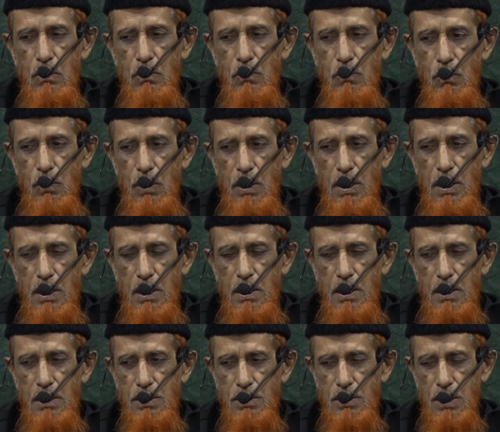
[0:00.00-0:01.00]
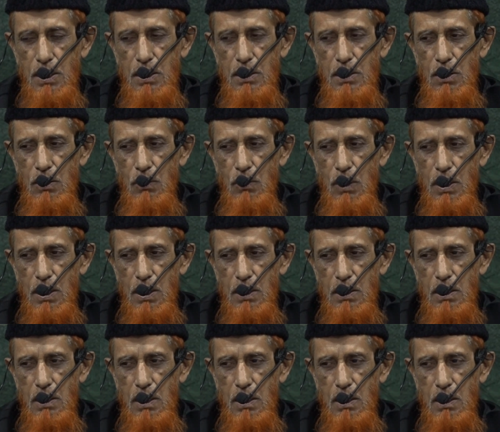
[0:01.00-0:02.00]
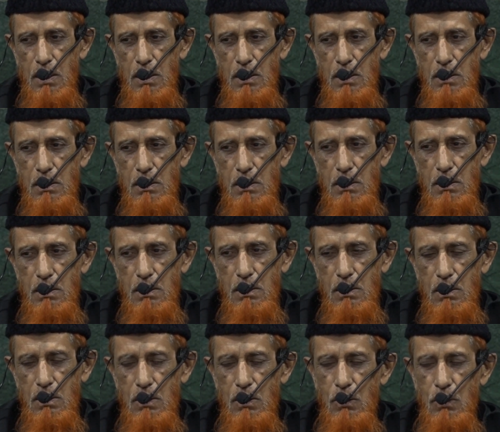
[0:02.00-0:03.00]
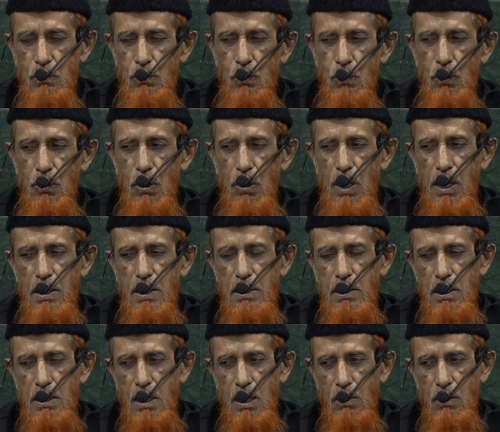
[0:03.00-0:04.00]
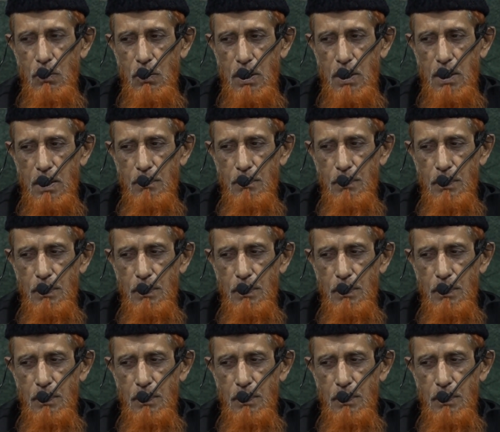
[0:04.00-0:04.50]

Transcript: तो ये कि चंद दिनों के अंदर दोनों का इंतकाल हो गया